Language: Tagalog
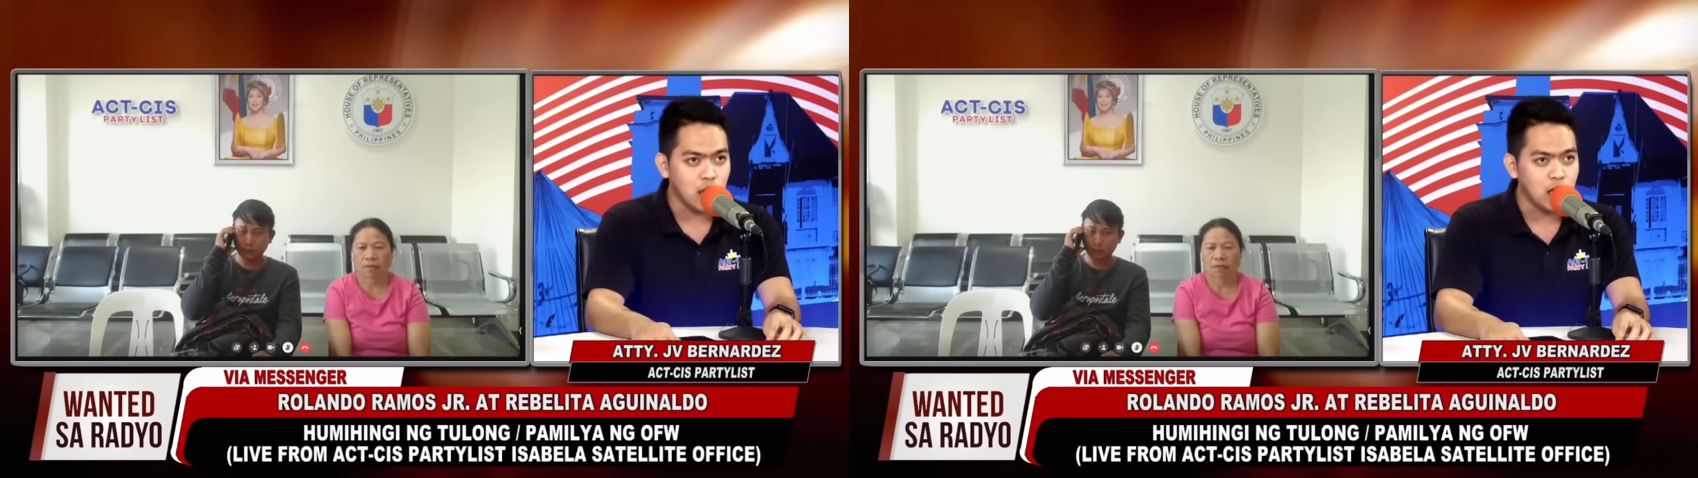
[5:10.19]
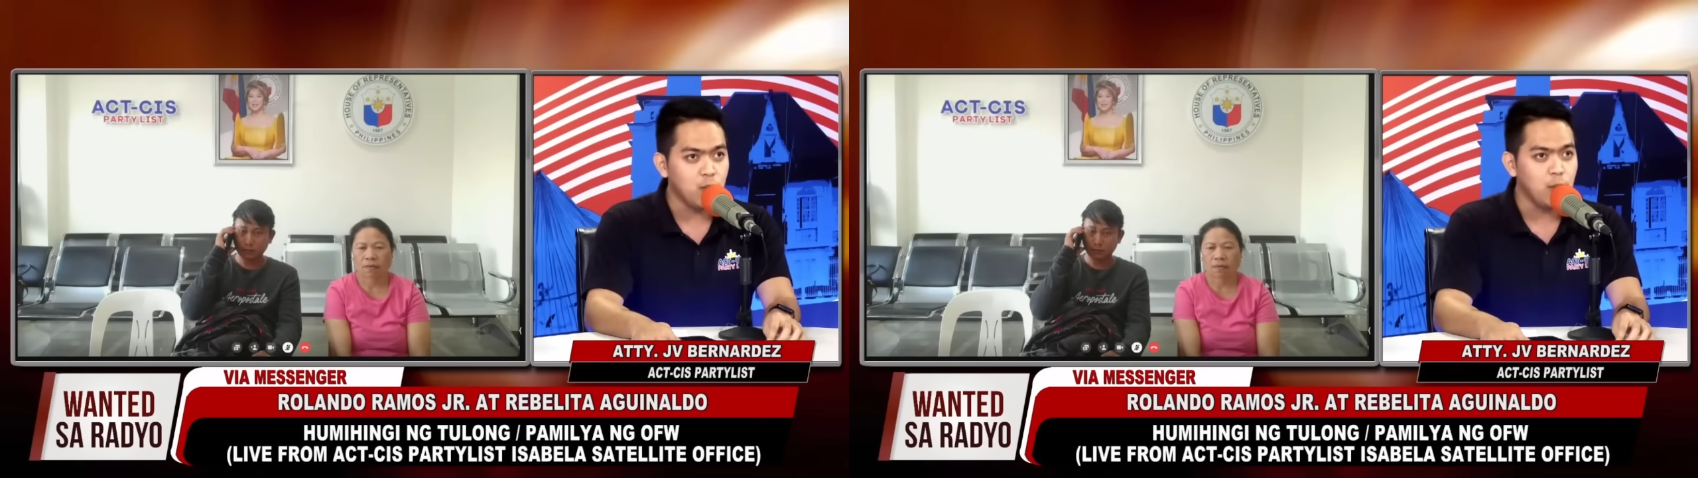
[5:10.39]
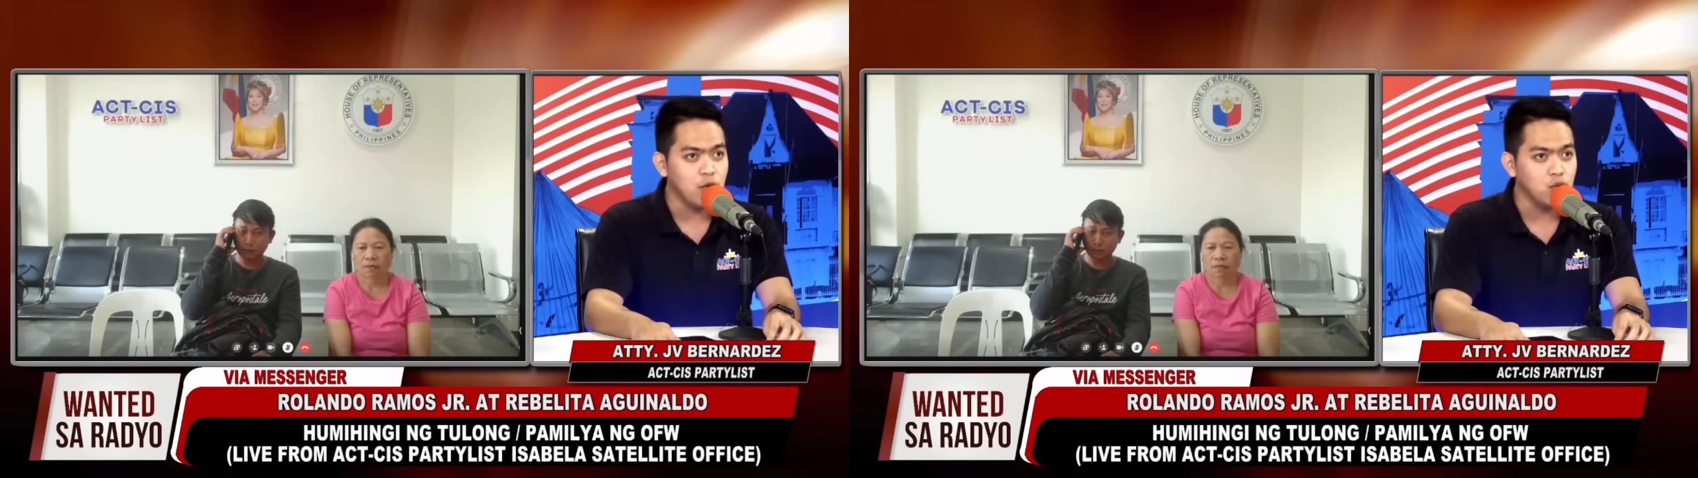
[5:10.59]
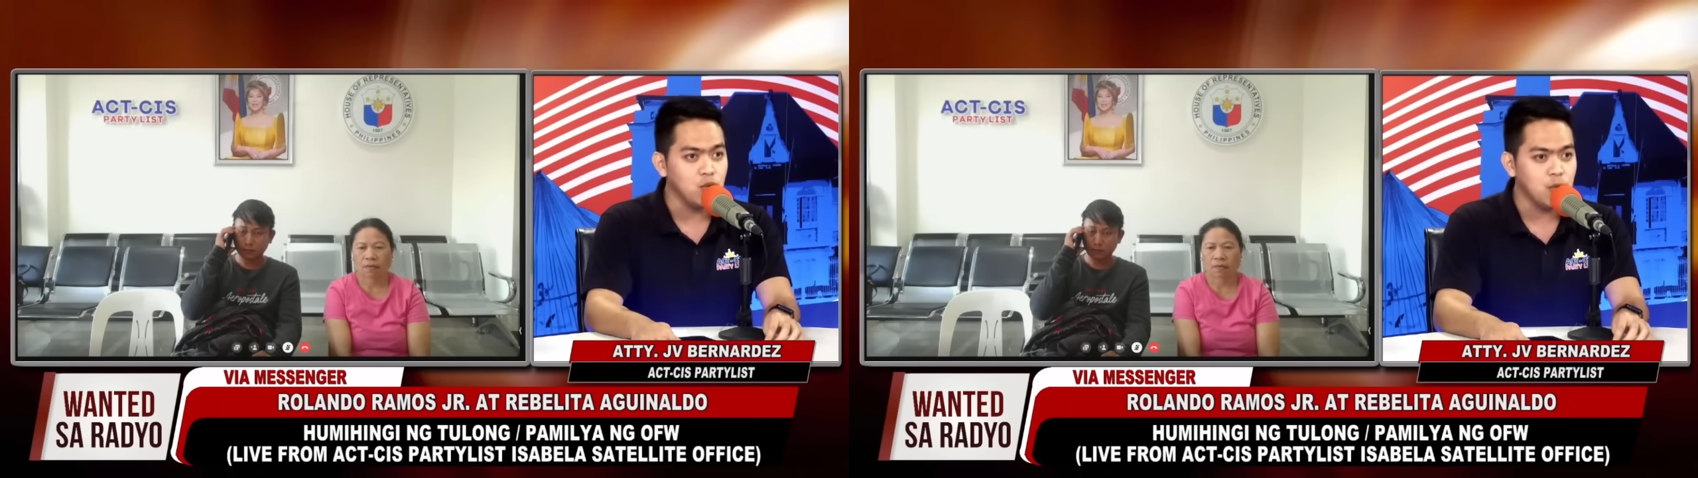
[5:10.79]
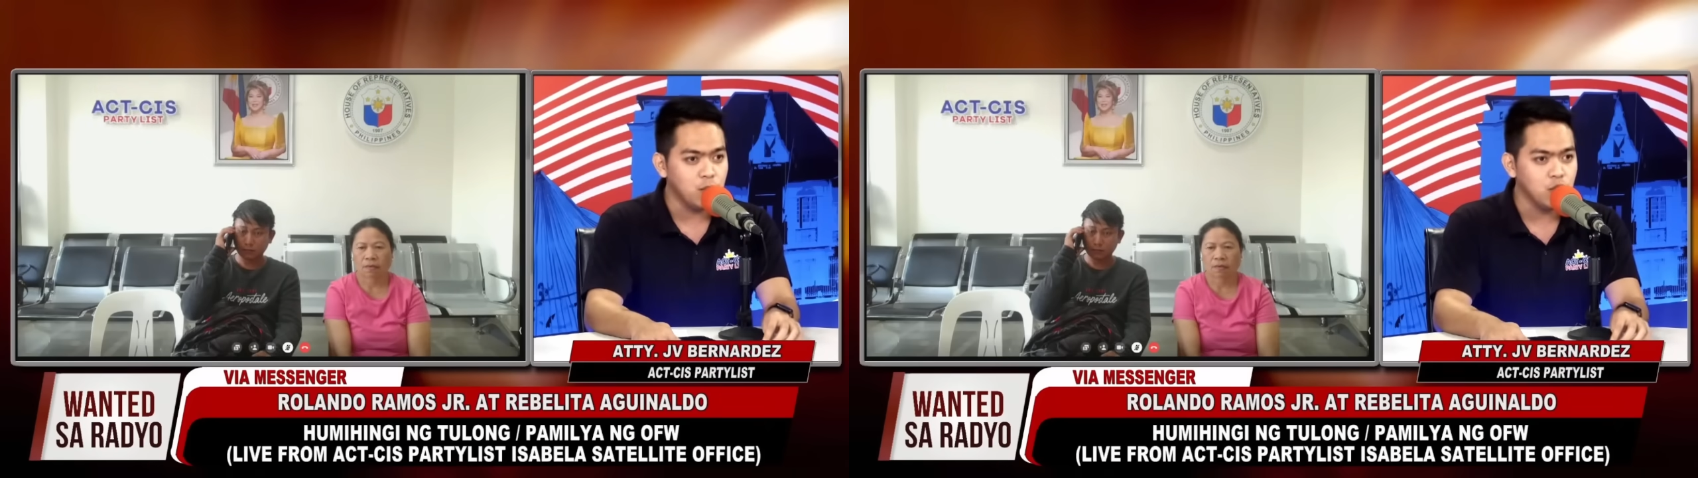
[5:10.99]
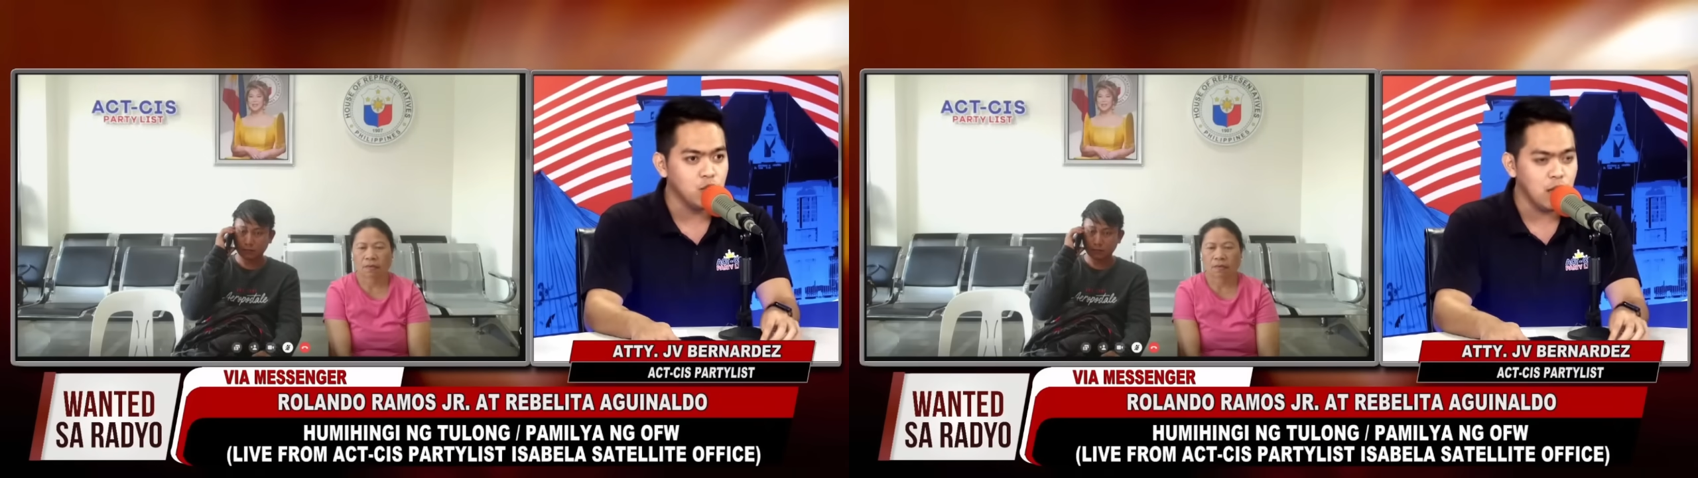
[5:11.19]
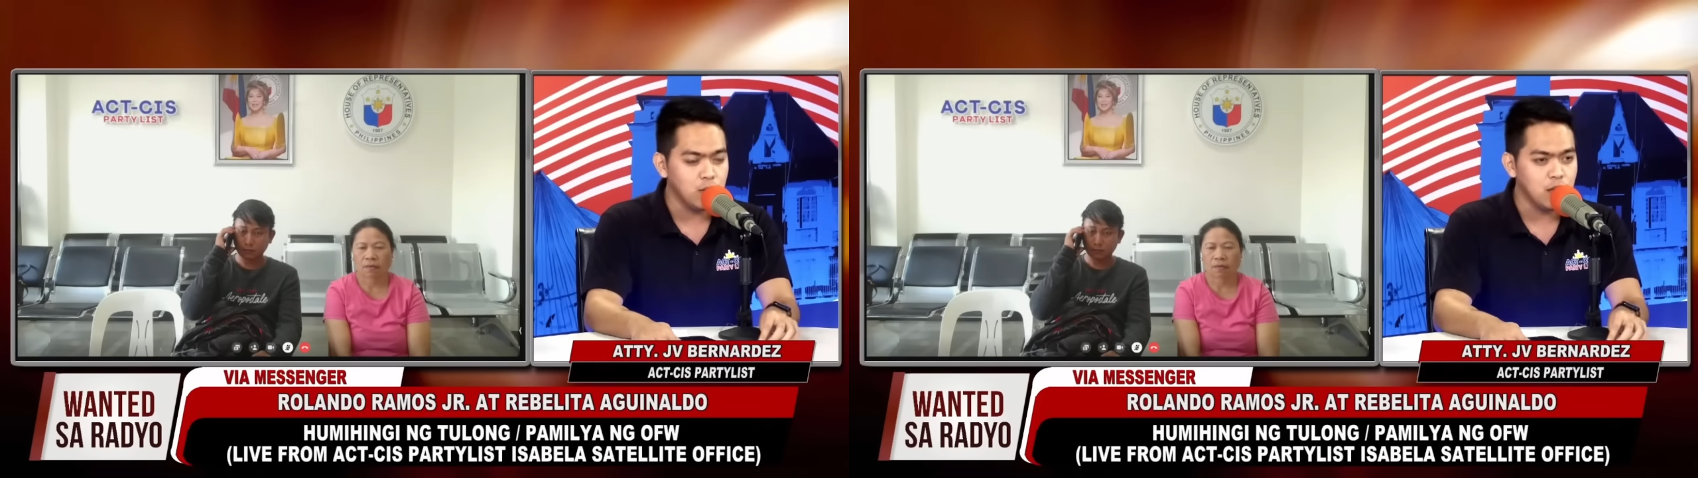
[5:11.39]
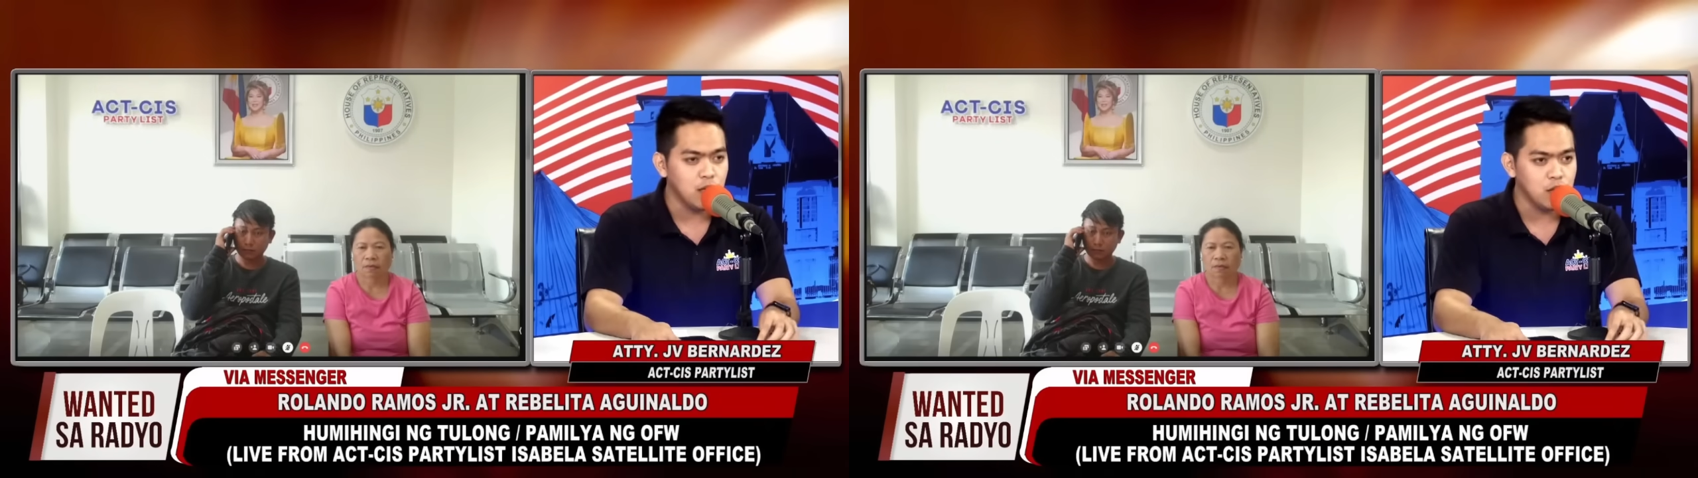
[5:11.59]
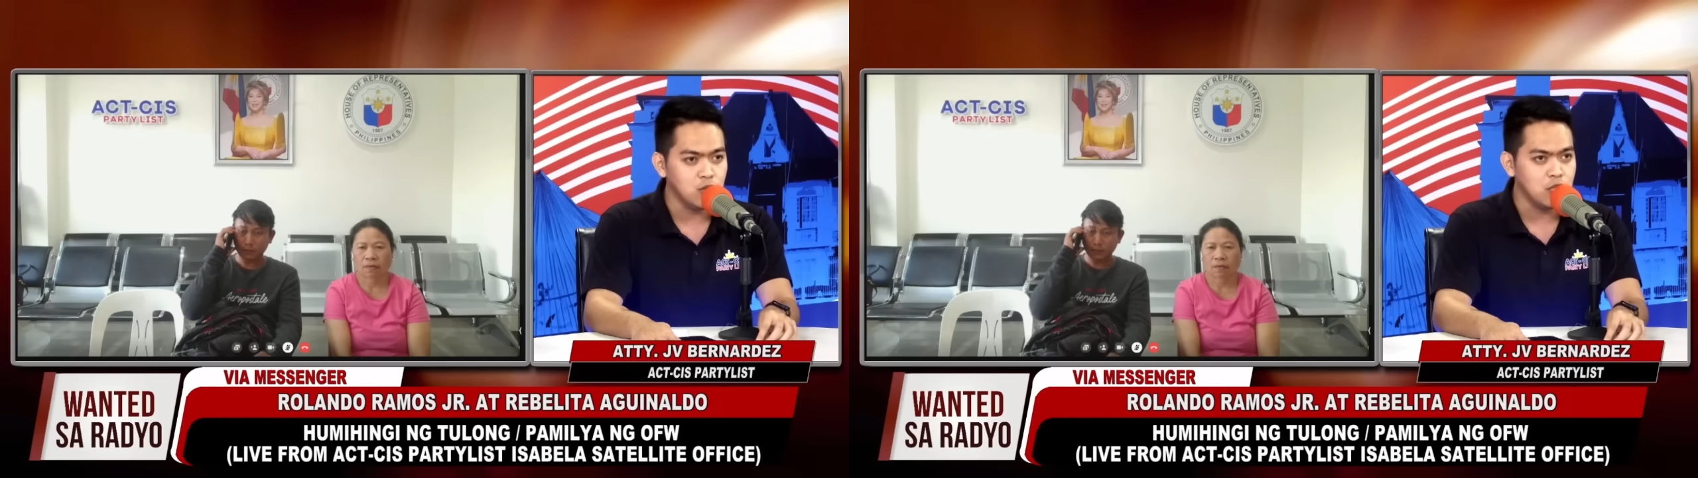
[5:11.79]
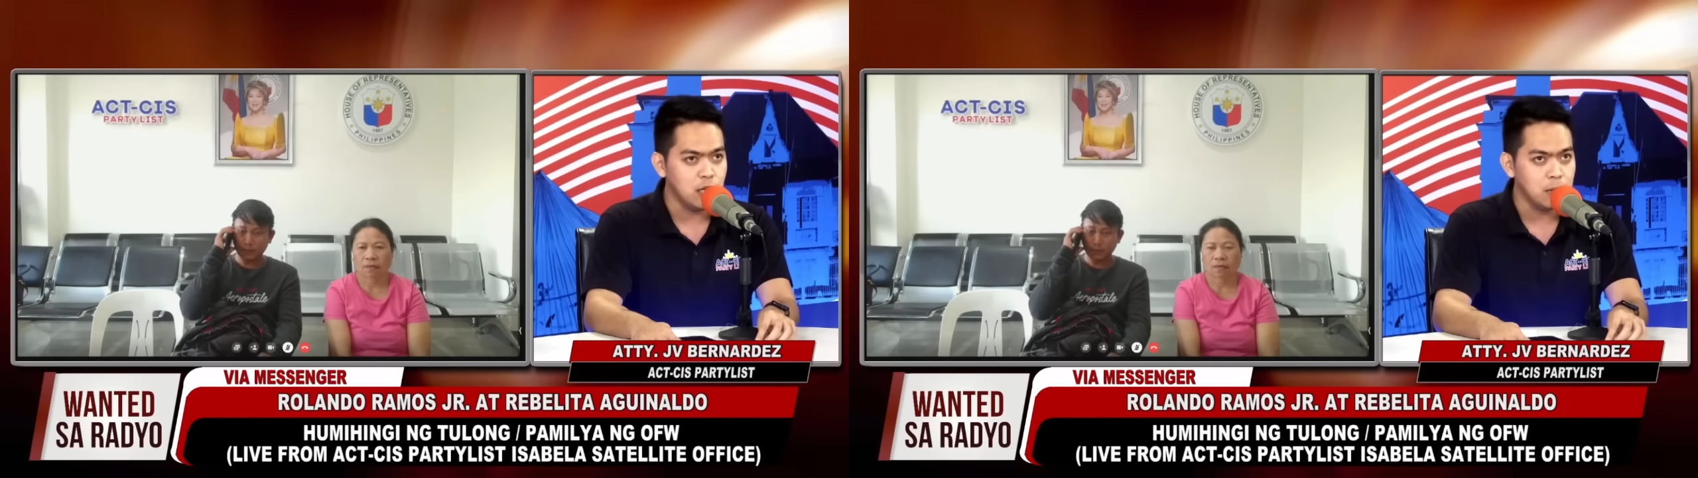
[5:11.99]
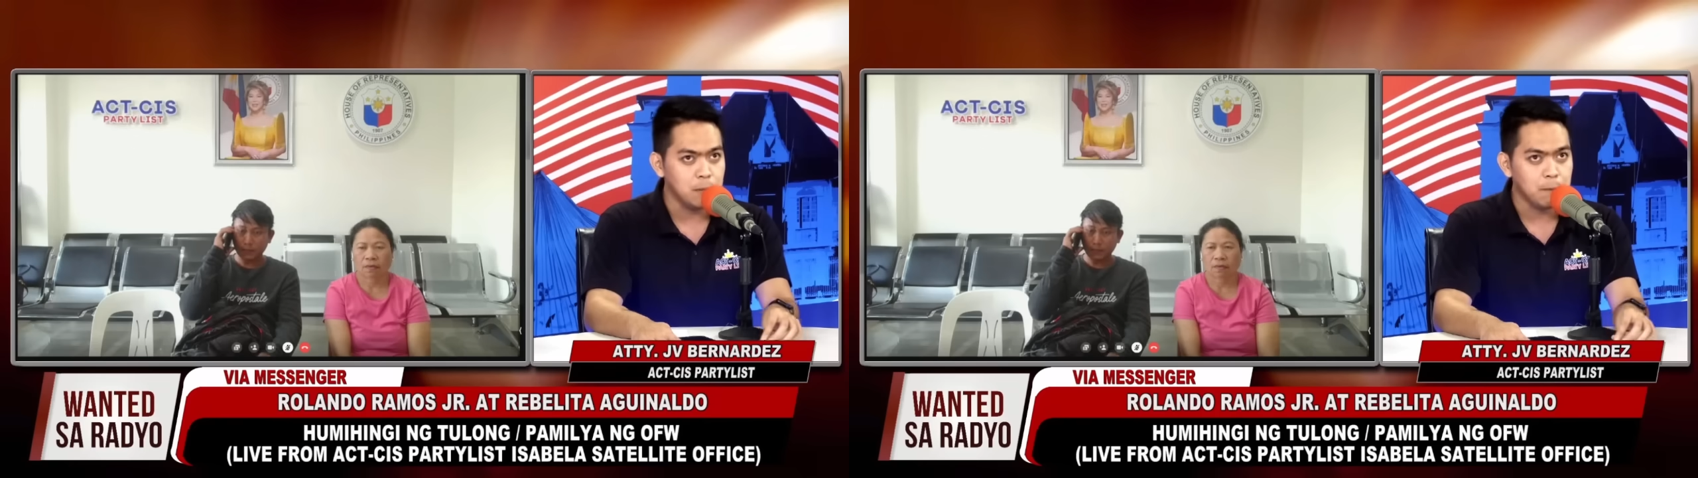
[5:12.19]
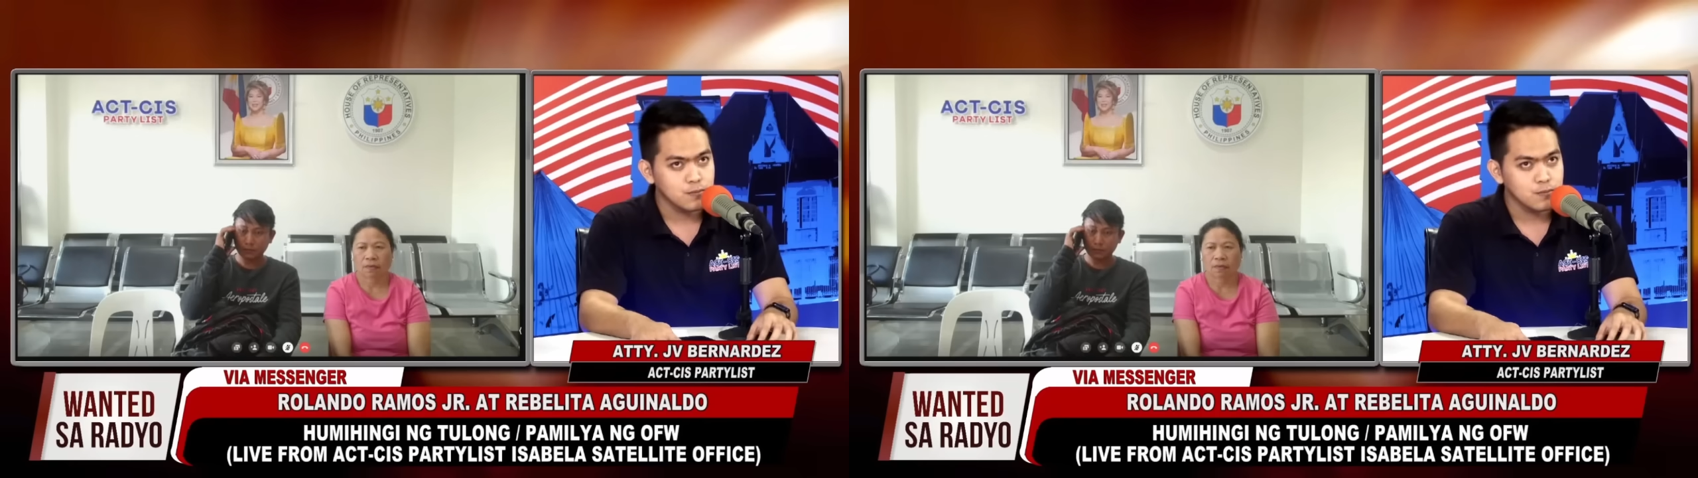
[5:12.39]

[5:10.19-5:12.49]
sana maiuwi na po yung labi ng inyong ina.